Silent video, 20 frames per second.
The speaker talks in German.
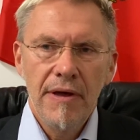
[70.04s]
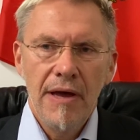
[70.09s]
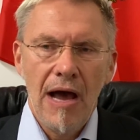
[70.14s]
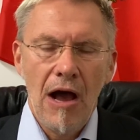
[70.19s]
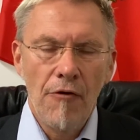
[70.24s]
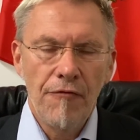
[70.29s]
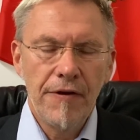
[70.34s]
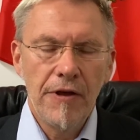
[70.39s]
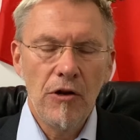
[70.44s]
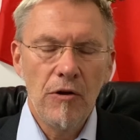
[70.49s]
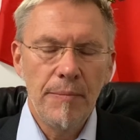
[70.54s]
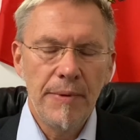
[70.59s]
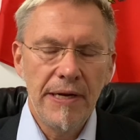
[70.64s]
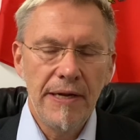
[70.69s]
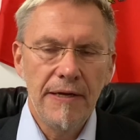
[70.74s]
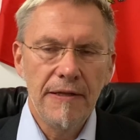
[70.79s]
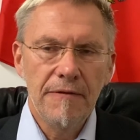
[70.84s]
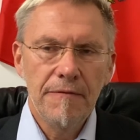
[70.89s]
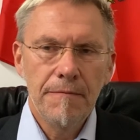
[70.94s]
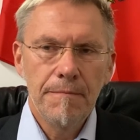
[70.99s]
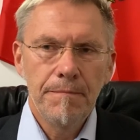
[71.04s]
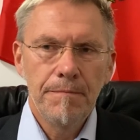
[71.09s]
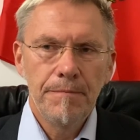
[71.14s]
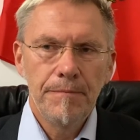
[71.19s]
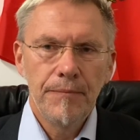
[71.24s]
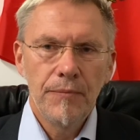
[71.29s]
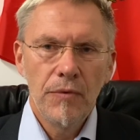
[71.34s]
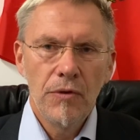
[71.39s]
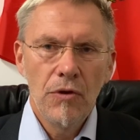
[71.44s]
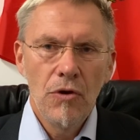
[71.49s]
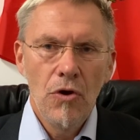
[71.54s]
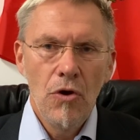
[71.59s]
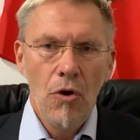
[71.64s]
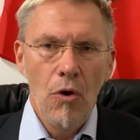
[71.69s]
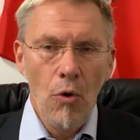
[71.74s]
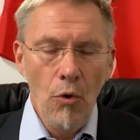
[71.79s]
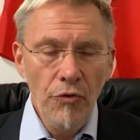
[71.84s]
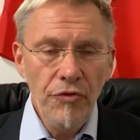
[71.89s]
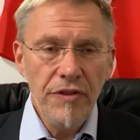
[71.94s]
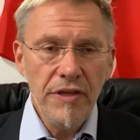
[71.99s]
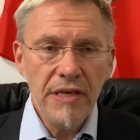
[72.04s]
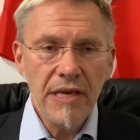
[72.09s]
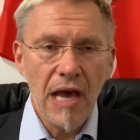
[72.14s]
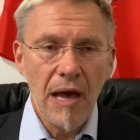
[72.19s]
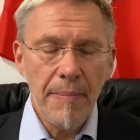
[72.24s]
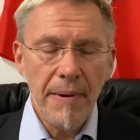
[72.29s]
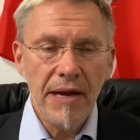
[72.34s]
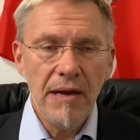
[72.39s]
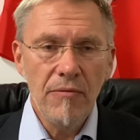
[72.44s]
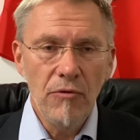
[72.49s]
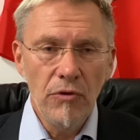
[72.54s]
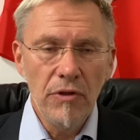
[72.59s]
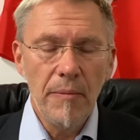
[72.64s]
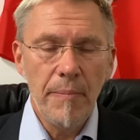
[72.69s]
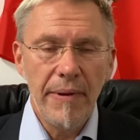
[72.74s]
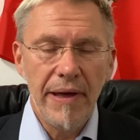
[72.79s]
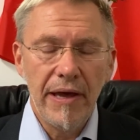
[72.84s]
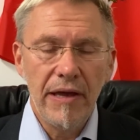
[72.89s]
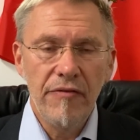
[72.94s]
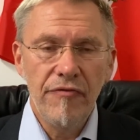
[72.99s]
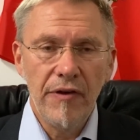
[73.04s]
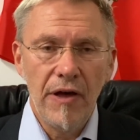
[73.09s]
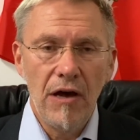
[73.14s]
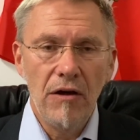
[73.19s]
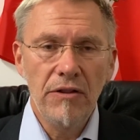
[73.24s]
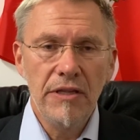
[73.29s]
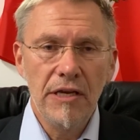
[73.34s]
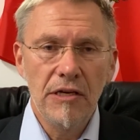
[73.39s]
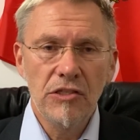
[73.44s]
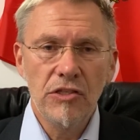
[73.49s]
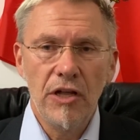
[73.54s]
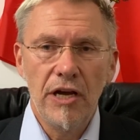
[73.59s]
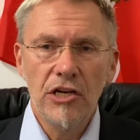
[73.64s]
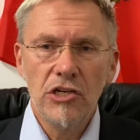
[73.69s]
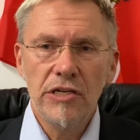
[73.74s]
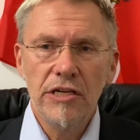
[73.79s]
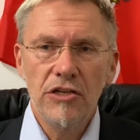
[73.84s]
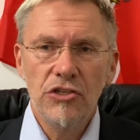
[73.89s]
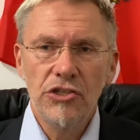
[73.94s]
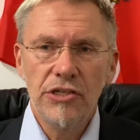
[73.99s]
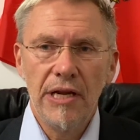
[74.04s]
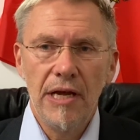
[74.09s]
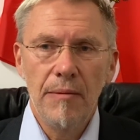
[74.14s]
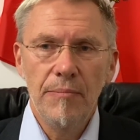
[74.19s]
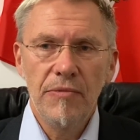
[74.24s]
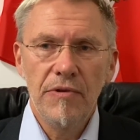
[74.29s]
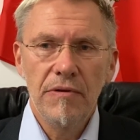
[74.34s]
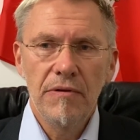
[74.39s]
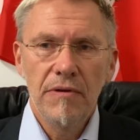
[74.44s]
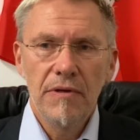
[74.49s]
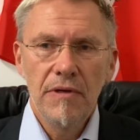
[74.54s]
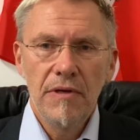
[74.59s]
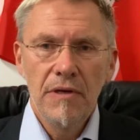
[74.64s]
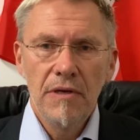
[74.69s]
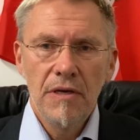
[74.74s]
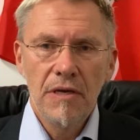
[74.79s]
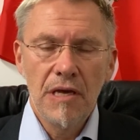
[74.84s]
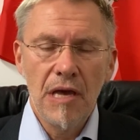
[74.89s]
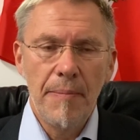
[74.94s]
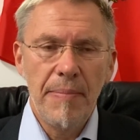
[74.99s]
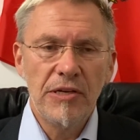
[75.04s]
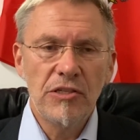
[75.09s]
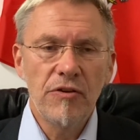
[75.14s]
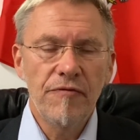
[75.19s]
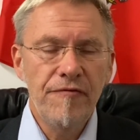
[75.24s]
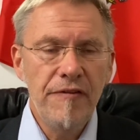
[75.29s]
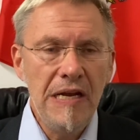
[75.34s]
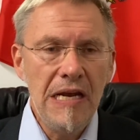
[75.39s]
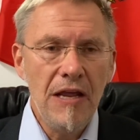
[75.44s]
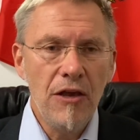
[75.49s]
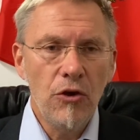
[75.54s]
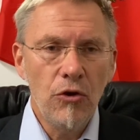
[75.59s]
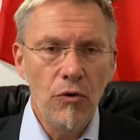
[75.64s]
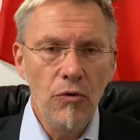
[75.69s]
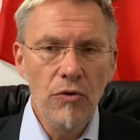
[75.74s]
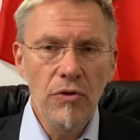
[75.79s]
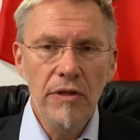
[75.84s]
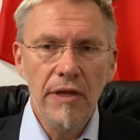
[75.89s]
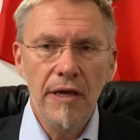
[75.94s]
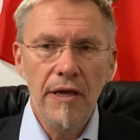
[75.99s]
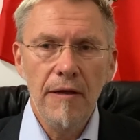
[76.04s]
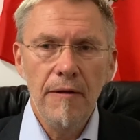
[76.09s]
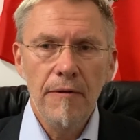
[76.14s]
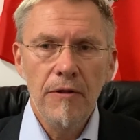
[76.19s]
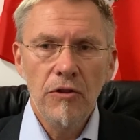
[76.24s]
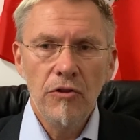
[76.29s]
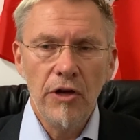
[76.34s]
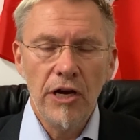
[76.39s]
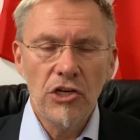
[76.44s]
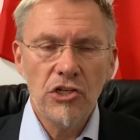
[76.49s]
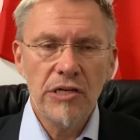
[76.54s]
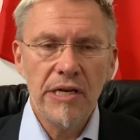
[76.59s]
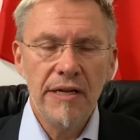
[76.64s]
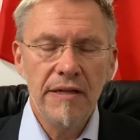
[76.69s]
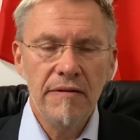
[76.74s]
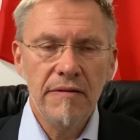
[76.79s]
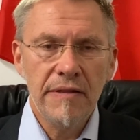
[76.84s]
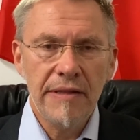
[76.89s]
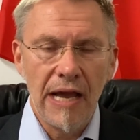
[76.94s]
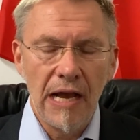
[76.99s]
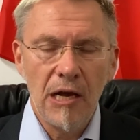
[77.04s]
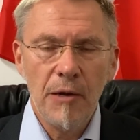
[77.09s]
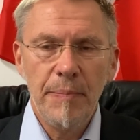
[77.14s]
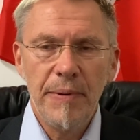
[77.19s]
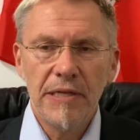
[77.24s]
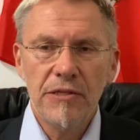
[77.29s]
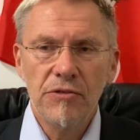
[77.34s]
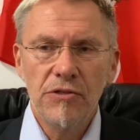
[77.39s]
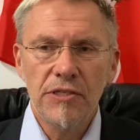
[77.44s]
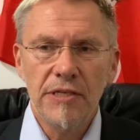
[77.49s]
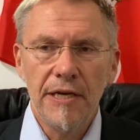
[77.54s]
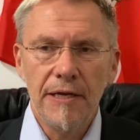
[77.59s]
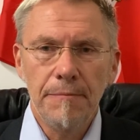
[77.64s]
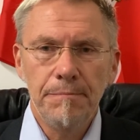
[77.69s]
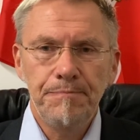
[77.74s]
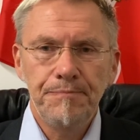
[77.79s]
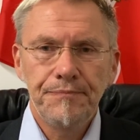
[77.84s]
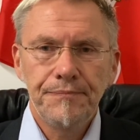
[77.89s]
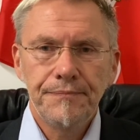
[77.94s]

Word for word: aufgenommen hat. Und ich habe eine wunderbare Frau, die aus Deutschland stammt. Ich habe also viele Gründe, Deutschland dankbar zu sein.